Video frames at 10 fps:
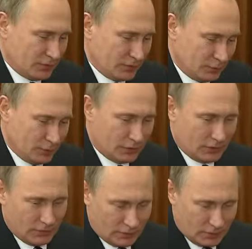
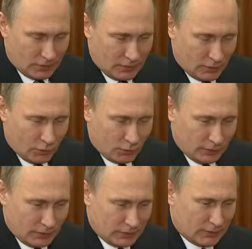Ситуация у
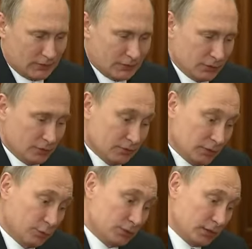нас, э, с
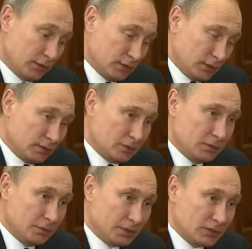одной стороны,
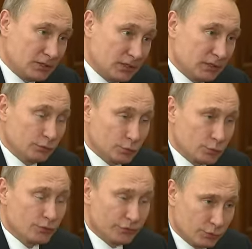непростая, но
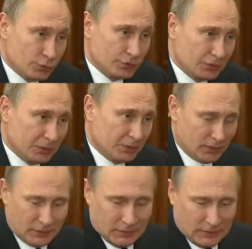что в то же время
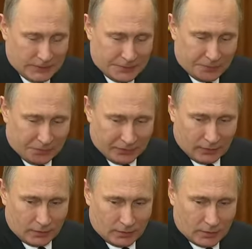
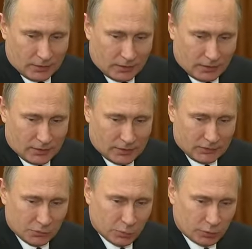Э, никаких,
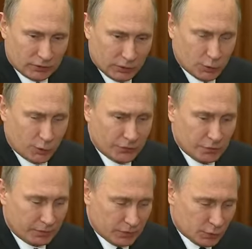слава богу, катастроф не
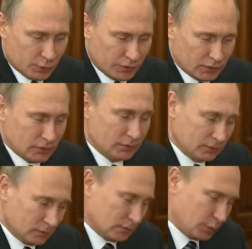происходит.
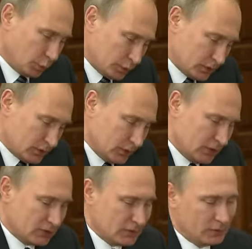Трудности
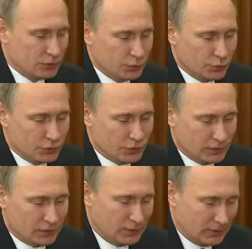есть
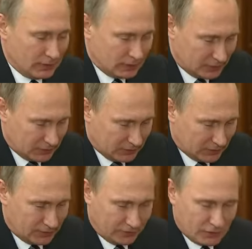текущие, мы
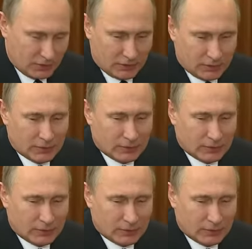все их